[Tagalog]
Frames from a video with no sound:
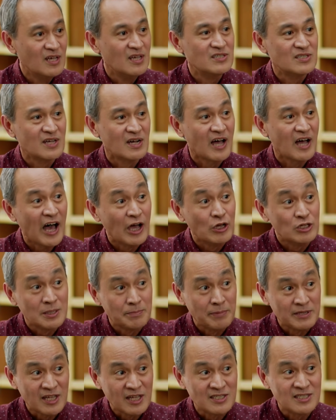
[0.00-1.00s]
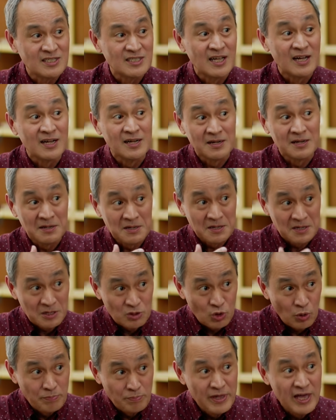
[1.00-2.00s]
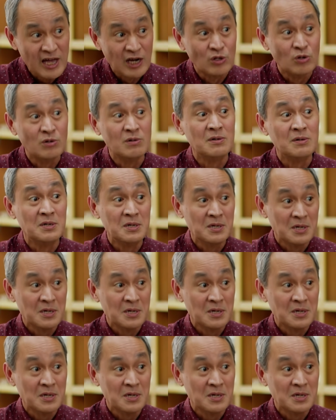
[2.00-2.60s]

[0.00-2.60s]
sang-ayon sa batas ng gobyernong